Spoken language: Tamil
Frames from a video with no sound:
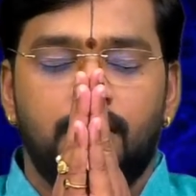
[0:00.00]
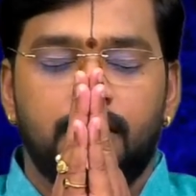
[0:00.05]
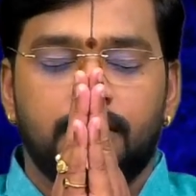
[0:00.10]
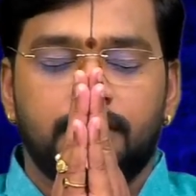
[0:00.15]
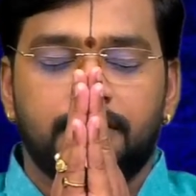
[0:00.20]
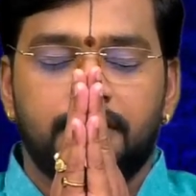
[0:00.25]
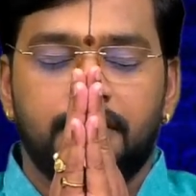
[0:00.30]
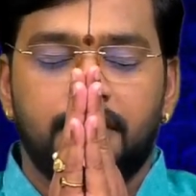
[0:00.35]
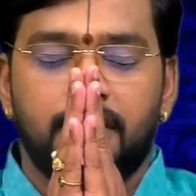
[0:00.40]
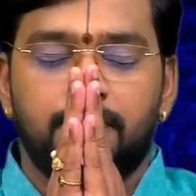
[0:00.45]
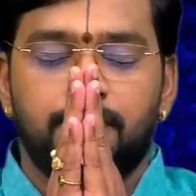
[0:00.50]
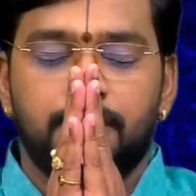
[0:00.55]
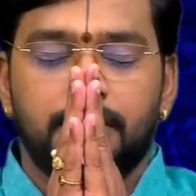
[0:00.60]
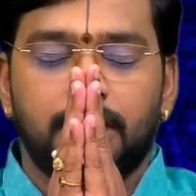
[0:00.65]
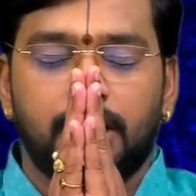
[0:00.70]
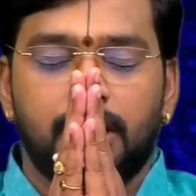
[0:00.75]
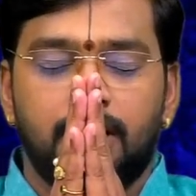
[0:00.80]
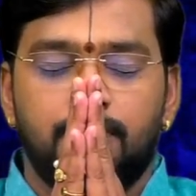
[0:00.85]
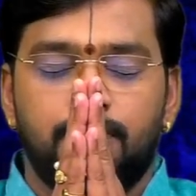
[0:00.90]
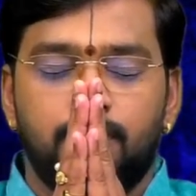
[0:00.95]

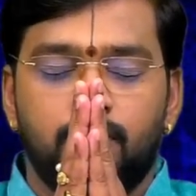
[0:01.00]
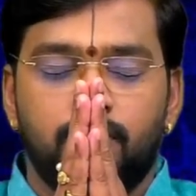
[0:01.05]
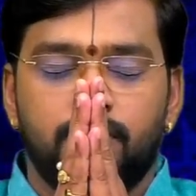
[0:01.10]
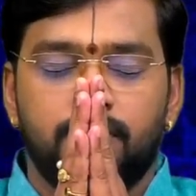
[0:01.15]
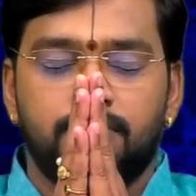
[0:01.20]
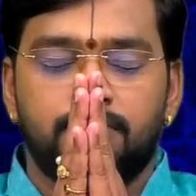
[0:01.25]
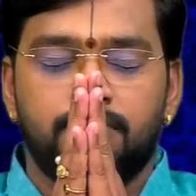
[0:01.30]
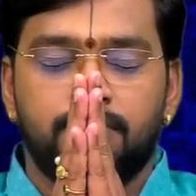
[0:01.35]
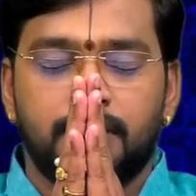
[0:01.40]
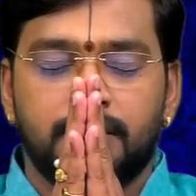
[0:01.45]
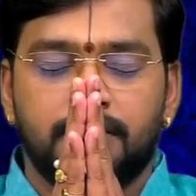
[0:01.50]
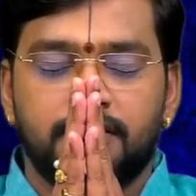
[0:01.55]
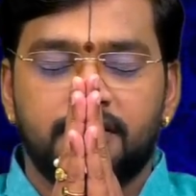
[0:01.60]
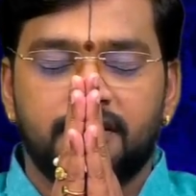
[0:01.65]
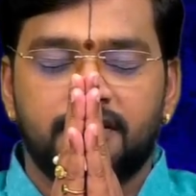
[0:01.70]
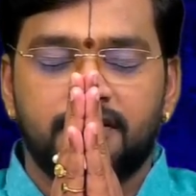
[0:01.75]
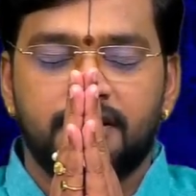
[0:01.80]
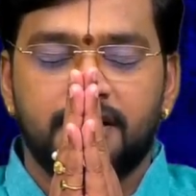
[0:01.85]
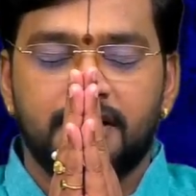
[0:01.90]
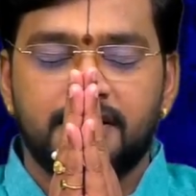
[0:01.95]
அர்த்திகல்பிதகல்போயம்
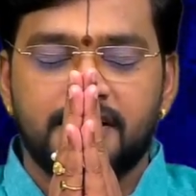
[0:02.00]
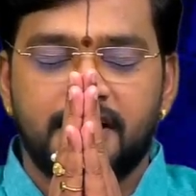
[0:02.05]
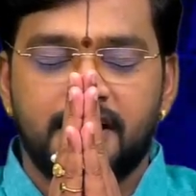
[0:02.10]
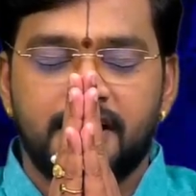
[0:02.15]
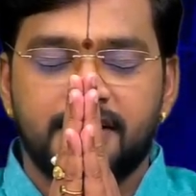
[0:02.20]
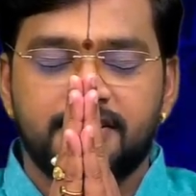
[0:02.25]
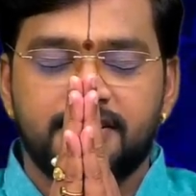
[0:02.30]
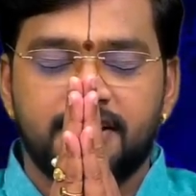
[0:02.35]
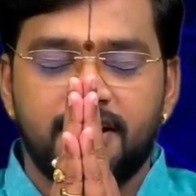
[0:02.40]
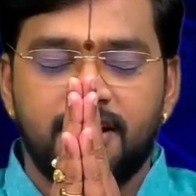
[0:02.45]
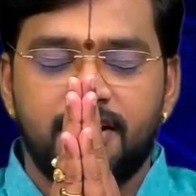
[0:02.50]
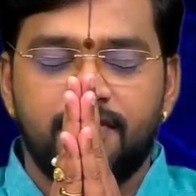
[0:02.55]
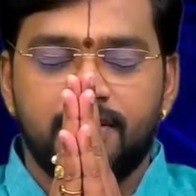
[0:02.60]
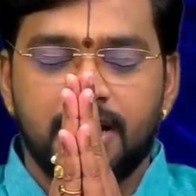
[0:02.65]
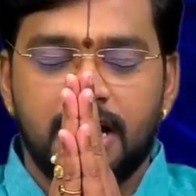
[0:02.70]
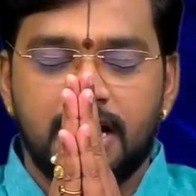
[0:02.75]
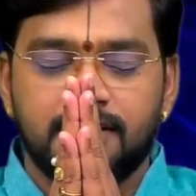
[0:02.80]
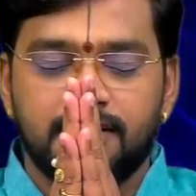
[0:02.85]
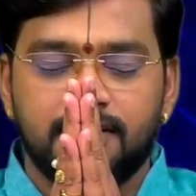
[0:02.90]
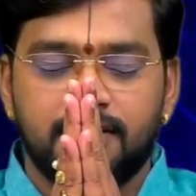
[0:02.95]
பிரத்யர்த்திகஜகேசரி
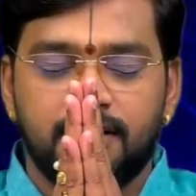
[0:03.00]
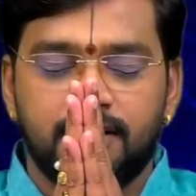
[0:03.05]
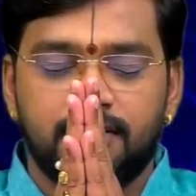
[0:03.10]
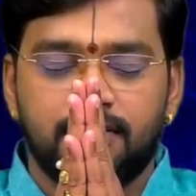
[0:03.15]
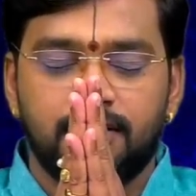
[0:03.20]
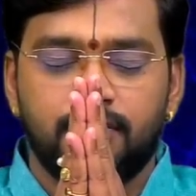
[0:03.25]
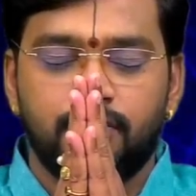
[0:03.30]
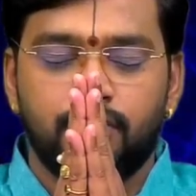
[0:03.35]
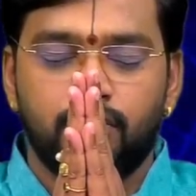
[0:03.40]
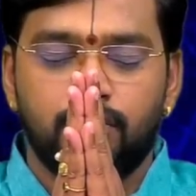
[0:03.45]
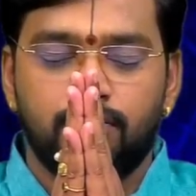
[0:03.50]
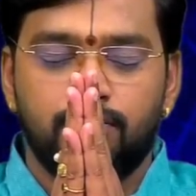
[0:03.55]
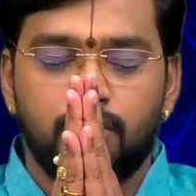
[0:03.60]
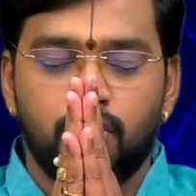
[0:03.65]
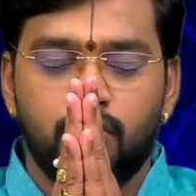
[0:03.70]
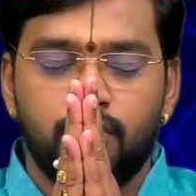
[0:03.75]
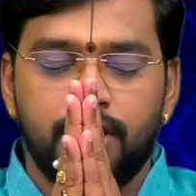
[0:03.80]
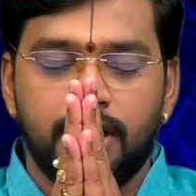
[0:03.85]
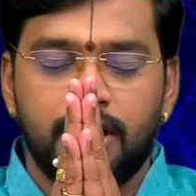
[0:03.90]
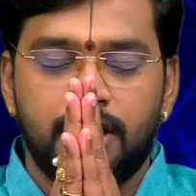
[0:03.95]

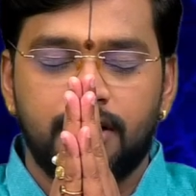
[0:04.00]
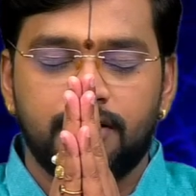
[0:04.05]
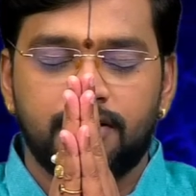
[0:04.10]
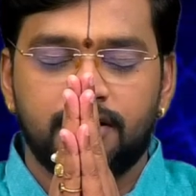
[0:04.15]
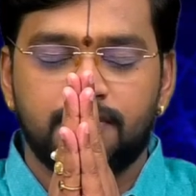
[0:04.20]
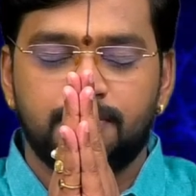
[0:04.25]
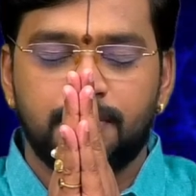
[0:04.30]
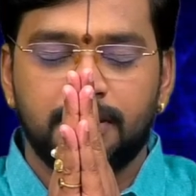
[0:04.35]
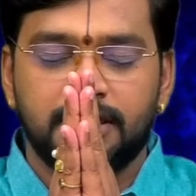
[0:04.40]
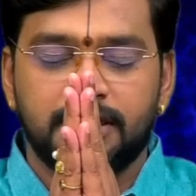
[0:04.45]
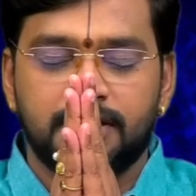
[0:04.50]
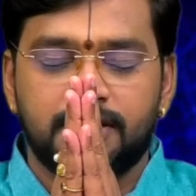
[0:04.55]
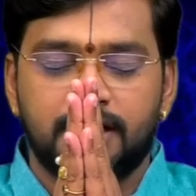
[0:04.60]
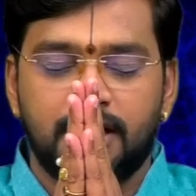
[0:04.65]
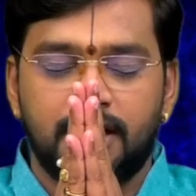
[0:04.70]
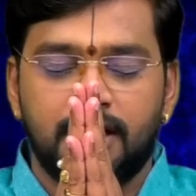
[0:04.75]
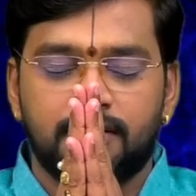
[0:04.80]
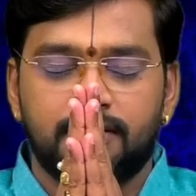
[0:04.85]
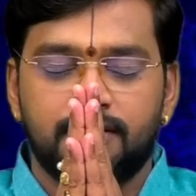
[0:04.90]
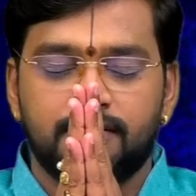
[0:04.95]
வியாசதீர்த்தகுருர்பூயா
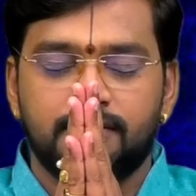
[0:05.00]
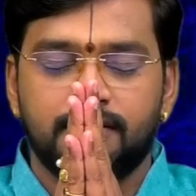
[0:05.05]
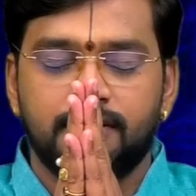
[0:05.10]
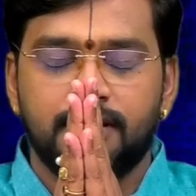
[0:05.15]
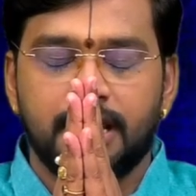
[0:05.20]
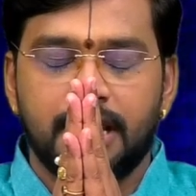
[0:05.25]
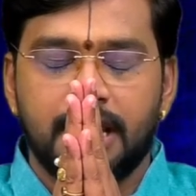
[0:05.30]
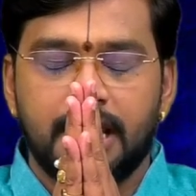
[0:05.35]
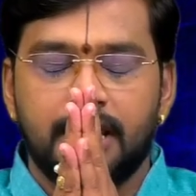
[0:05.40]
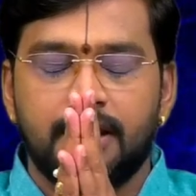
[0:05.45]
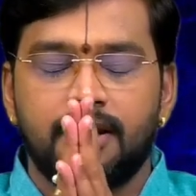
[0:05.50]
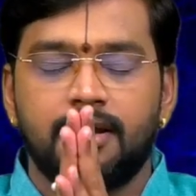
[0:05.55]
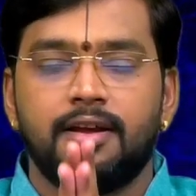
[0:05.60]
தஸ்மதிஷ்டார்த்த சித்தையே